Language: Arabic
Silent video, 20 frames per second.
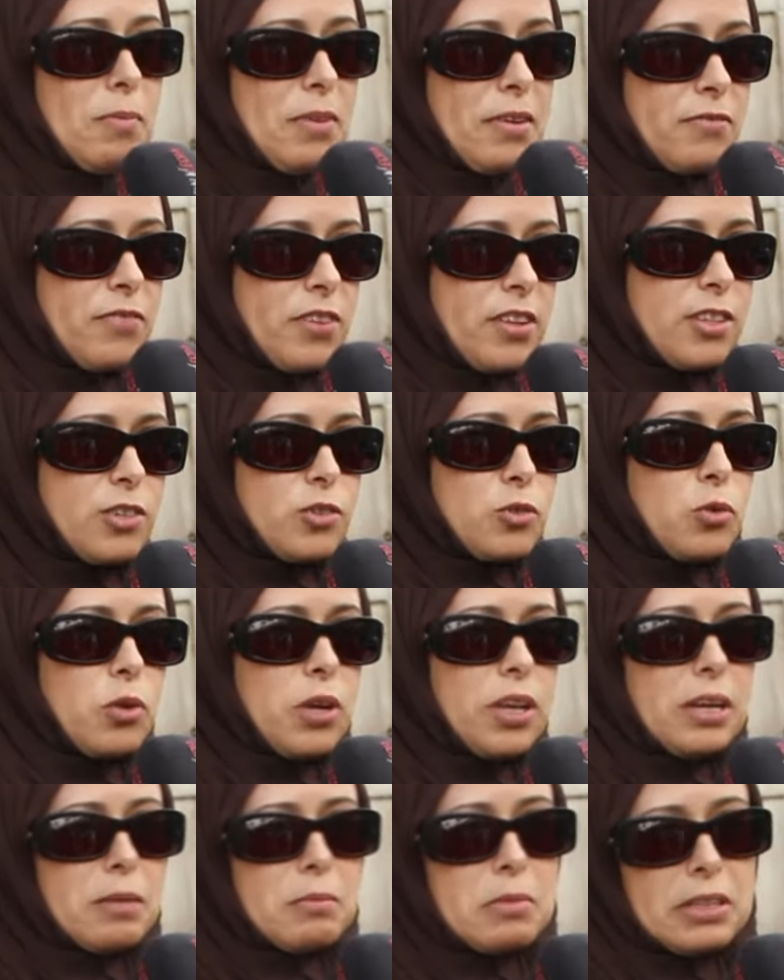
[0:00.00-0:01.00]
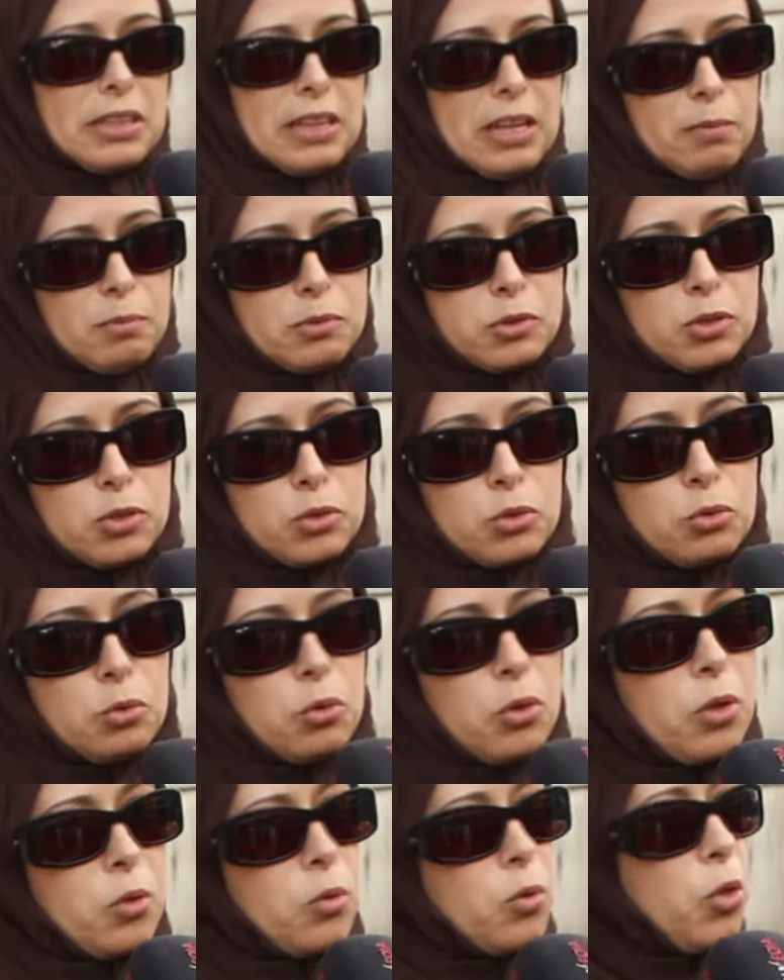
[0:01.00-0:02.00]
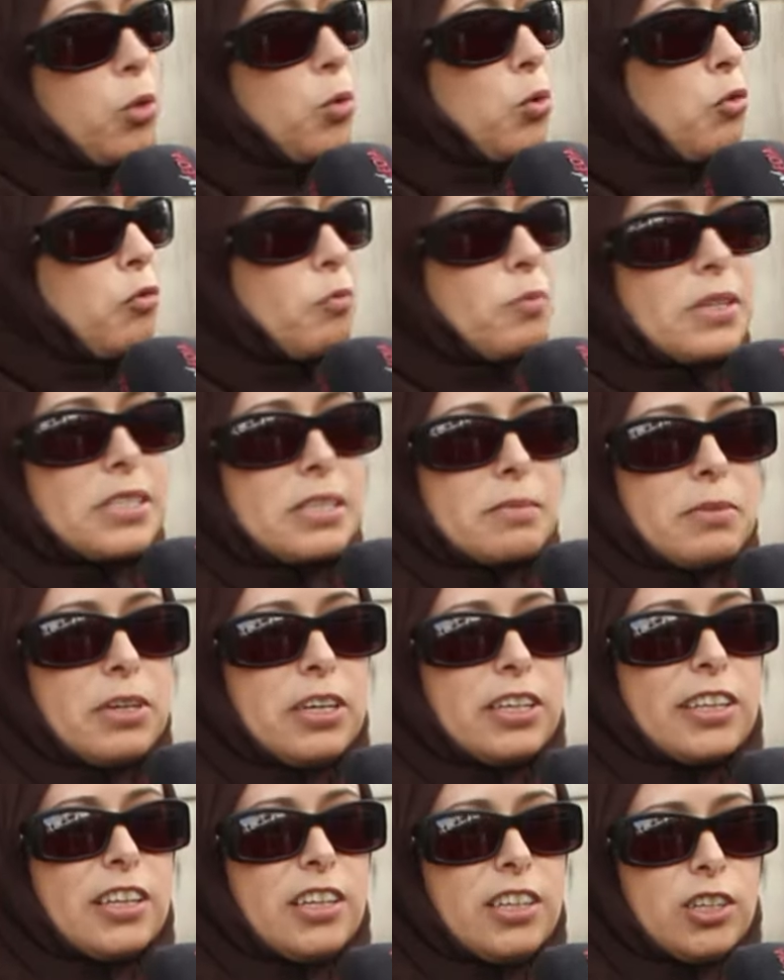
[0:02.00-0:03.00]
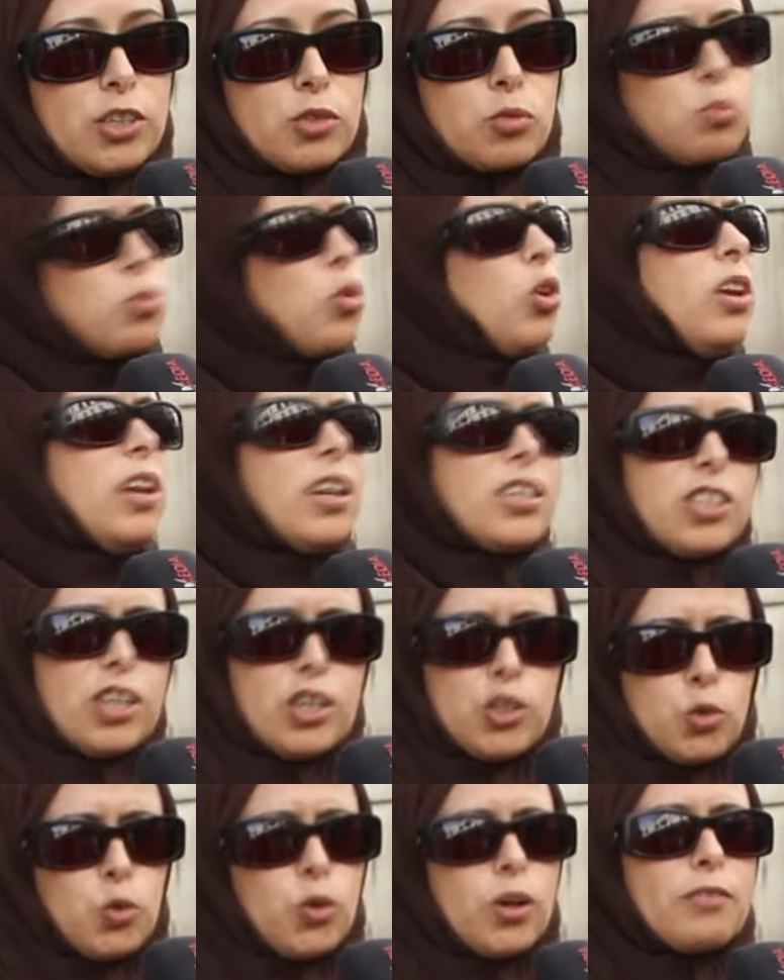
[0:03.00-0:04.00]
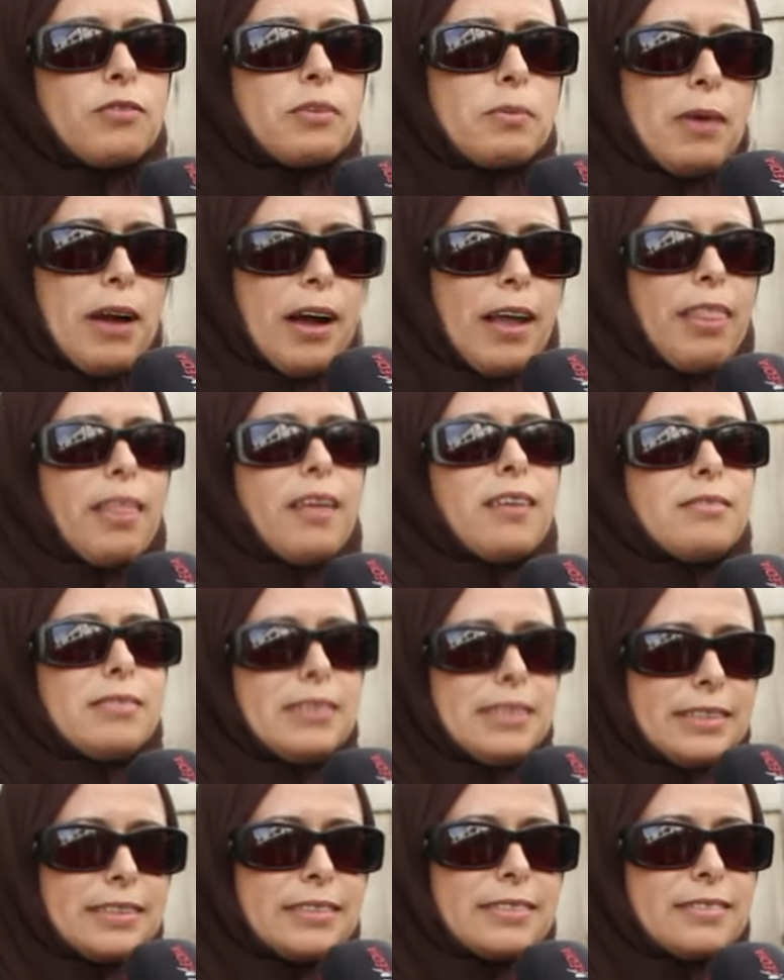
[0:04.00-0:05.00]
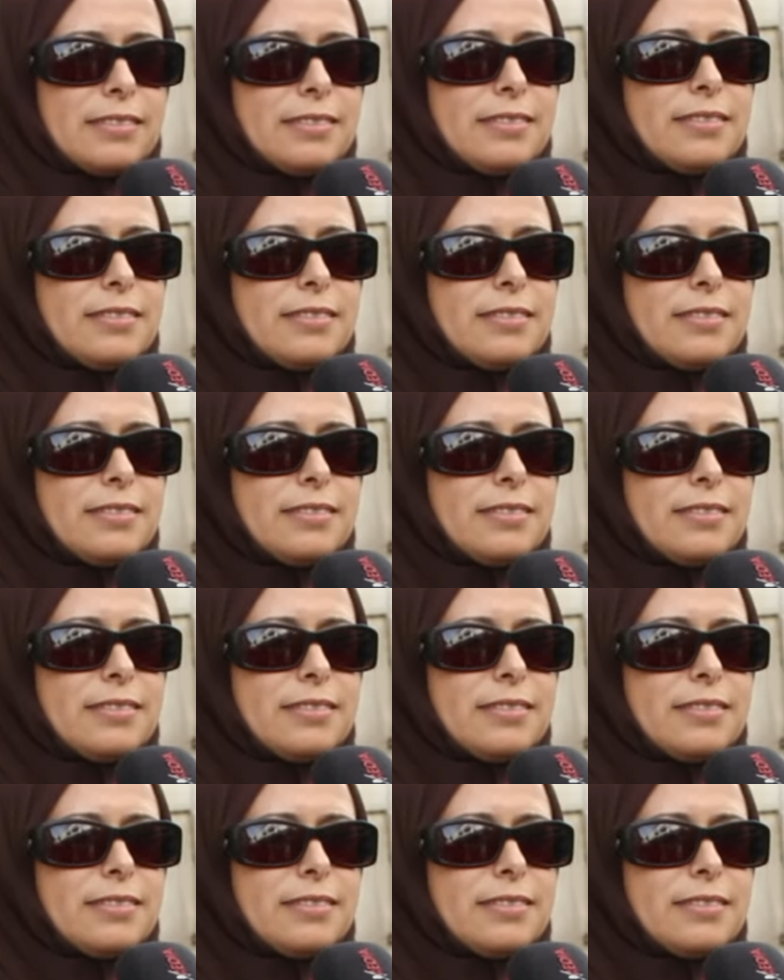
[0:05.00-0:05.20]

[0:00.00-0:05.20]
ما رفضش وانا ما طلبتش والظروف ما سمحت ليش كلها شكشوكه في بعضها يعني